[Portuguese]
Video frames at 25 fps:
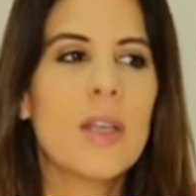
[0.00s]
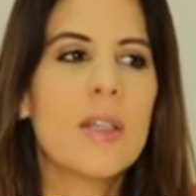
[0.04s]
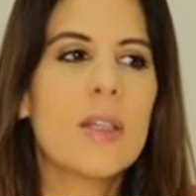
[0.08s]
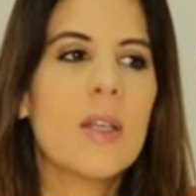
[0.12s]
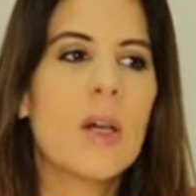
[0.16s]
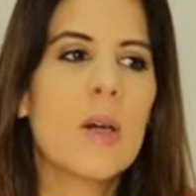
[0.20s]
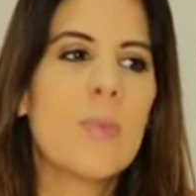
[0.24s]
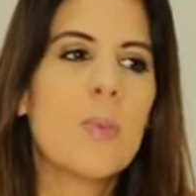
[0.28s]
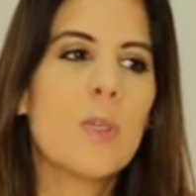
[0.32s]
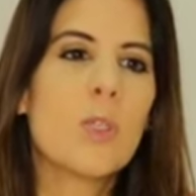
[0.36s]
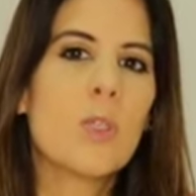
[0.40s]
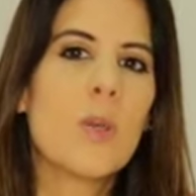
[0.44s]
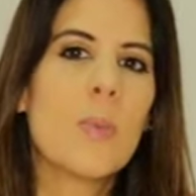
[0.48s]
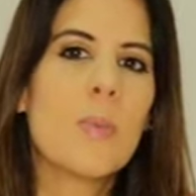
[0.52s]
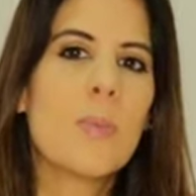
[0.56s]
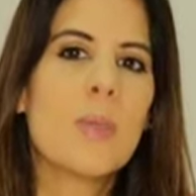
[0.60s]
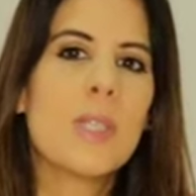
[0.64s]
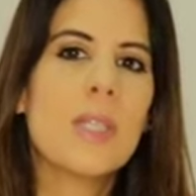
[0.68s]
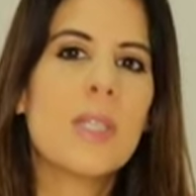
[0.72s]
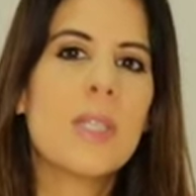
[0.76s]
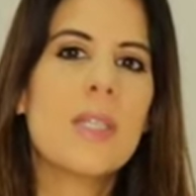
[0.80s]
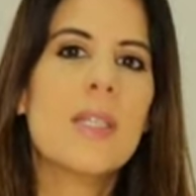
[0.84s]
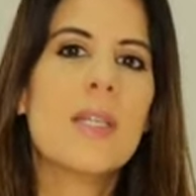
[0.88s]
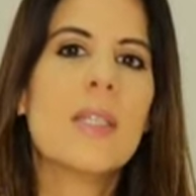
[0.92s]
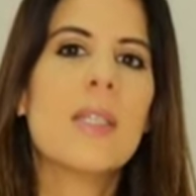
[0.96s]
Então a pessoa
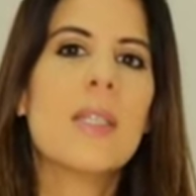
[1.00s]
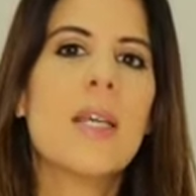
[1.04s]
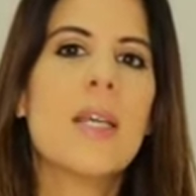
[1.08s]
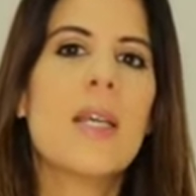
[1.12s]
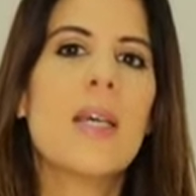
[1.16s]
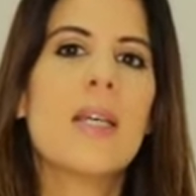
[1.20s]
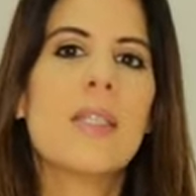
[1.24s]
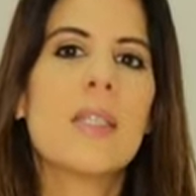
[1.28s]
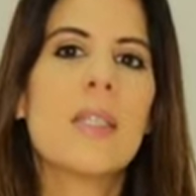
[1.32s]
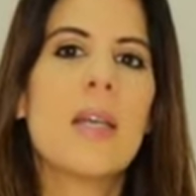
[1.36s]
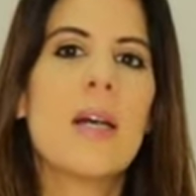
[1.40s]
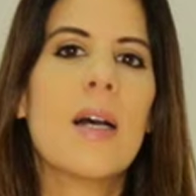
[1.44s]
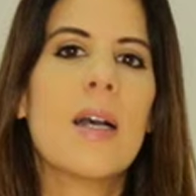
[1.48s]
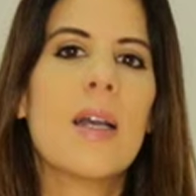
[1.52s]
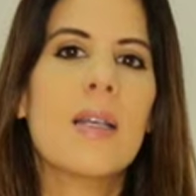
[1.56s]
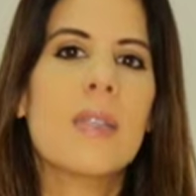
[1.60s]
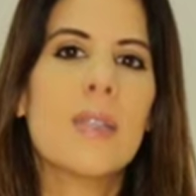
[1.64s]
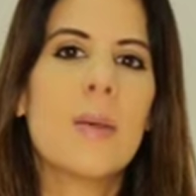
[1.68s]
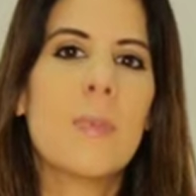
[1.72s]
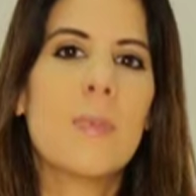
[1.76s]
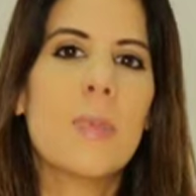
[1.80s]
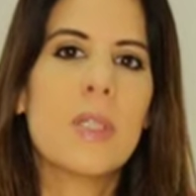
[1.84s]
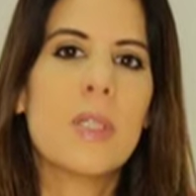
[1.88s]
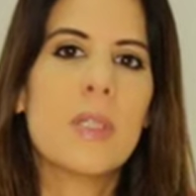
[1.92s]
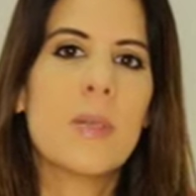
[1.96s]
precisa ter essa,
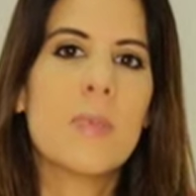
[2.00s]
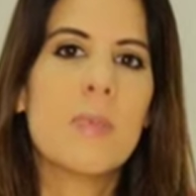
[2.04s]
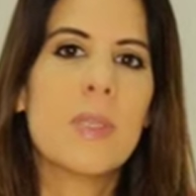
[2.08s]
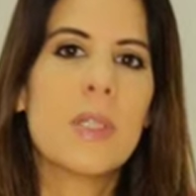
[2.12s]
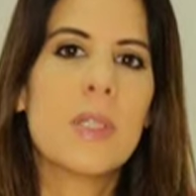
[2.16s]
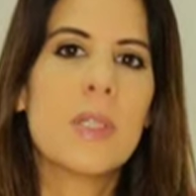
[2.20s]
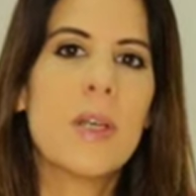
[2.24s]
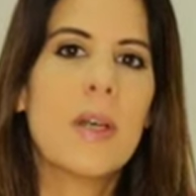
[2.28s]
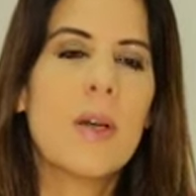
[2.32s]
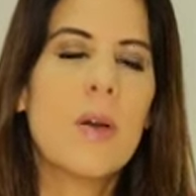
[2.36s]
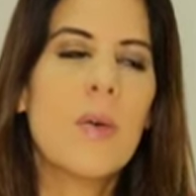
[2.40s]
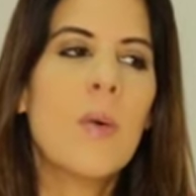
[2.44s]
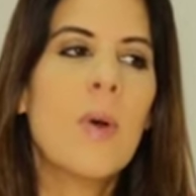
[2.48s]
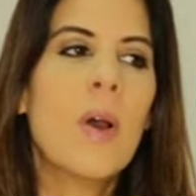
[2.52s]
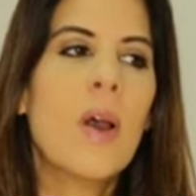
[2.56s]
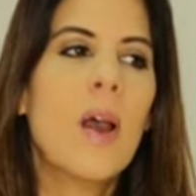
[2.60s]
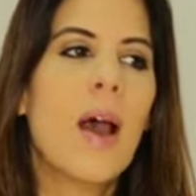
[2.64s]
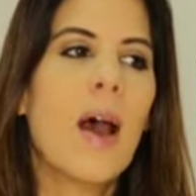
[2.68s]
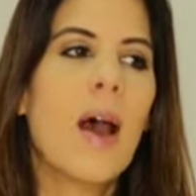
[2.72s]
essa percepção